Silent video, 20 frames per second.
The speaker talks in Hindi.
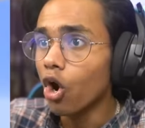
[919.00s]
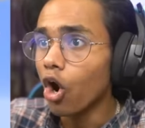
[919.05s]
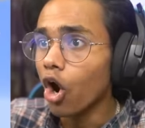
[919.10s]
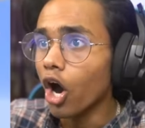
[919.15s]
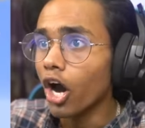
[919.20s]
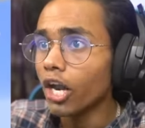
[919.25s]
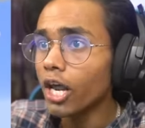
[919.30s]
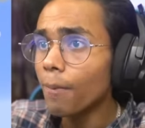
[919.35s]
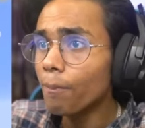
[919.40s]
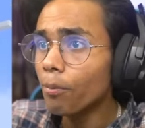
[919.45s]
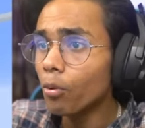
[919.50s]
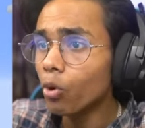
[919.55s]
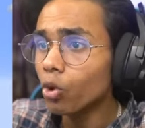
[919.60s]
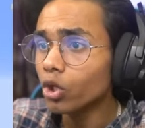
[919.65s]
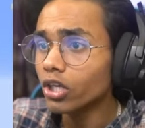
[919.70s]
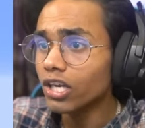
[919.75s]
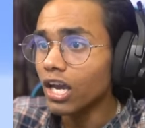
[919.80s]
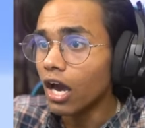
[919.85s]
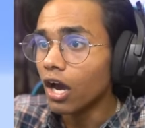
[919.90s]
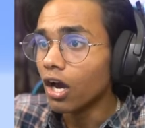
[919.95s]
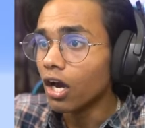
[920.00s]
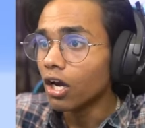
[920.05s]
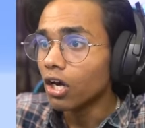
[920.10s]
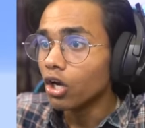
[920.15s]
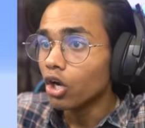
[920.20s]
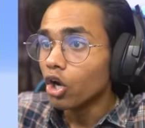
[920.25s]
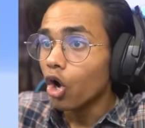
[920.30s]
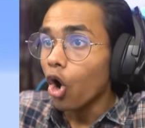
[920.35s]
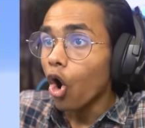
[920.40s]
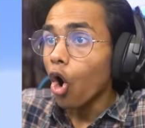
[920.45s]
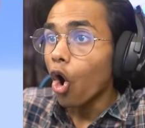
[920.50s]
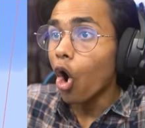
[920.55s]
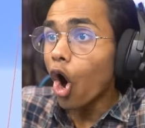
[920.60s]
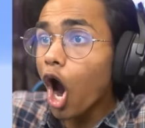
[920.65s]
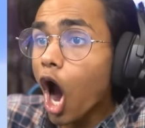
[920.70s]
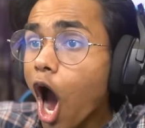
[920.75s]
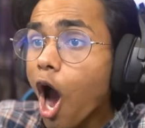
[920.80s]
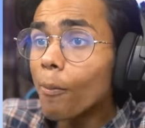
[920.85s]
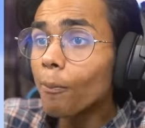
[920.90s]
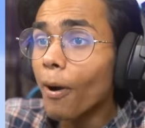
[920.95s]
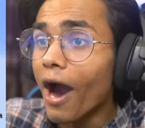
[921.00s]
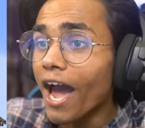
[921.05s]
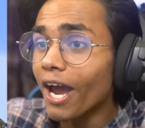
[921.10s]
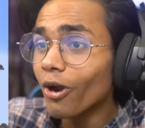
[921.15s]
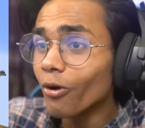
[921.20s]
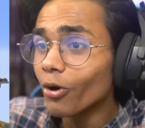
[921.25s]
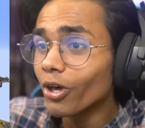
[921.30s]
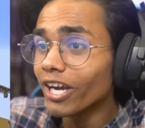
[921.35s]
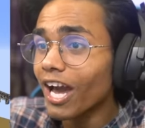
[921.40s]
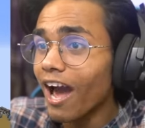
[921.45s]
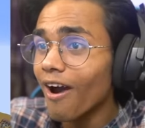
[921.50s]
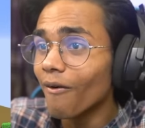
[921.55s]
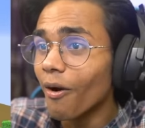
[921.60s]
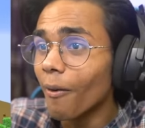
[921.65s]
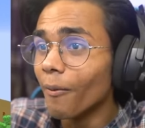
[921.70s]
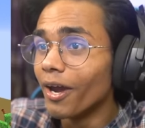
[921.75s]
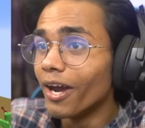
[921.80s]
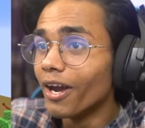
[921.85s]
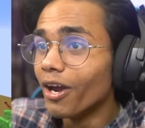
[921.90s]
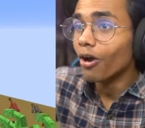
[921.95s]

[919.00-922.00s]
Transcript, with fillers: बेस अरे फूट गया ओ भाई उड़ गया हवा में